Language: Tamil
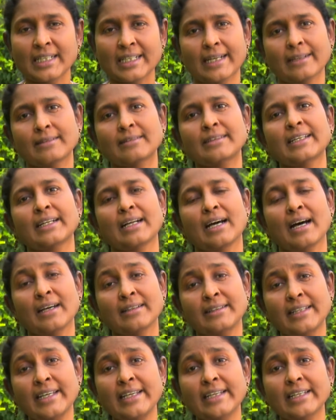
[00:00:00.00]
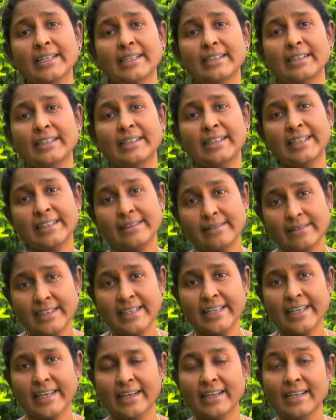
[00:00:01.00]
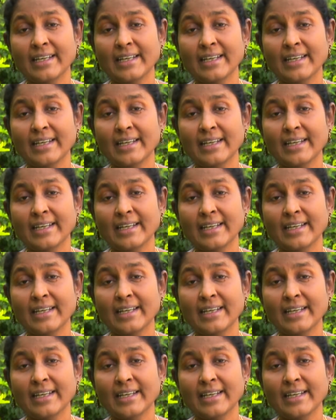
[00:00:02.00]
கர்த்தர் அதிக நித்திய